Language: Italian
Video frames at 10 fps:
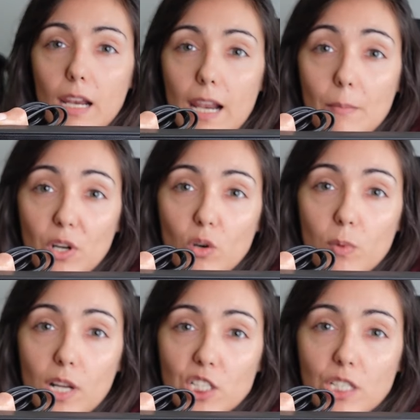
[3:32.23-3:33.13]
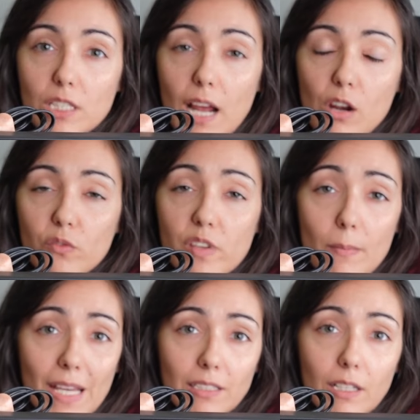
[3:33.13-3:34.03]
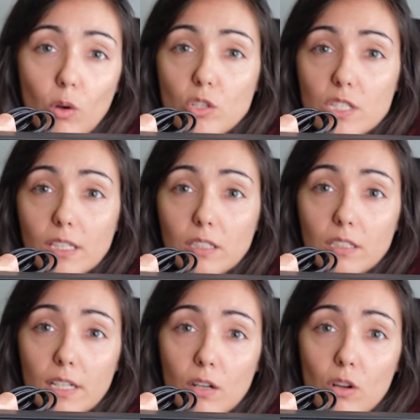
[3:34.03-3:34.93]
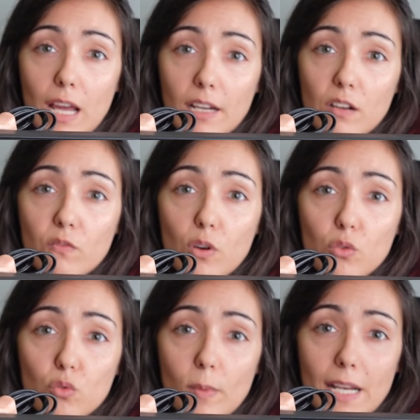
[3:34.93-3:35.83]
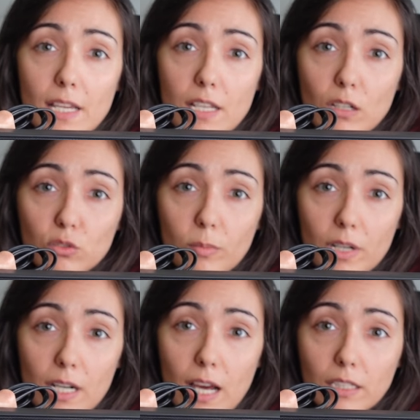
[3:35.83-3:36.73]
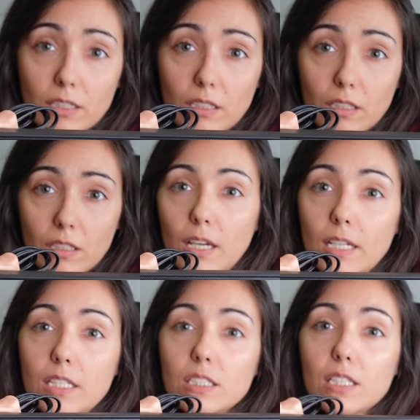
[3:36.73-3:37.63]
la manopola centrale ovviamente consente di regolare il volume degli altoparlanti ed in